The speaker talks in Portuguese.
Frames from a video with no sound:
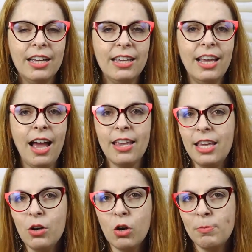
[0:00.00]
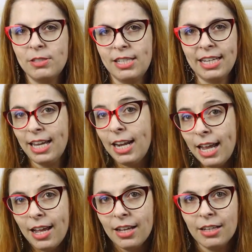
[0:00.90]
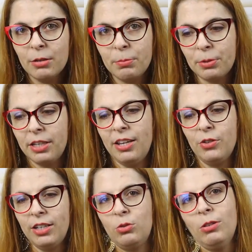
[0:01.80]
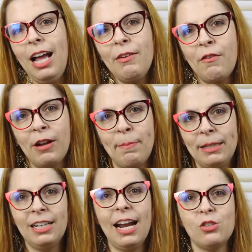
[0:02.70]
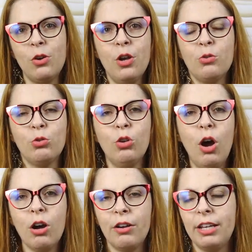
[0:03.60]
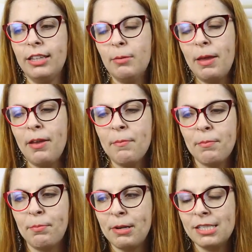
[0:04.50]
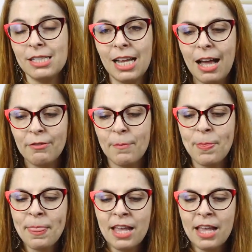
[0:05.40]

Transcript: E aí eu comecei a querer, porque eu queria tocar, eu vou ficar para trás, só eu não toco, e também precisava.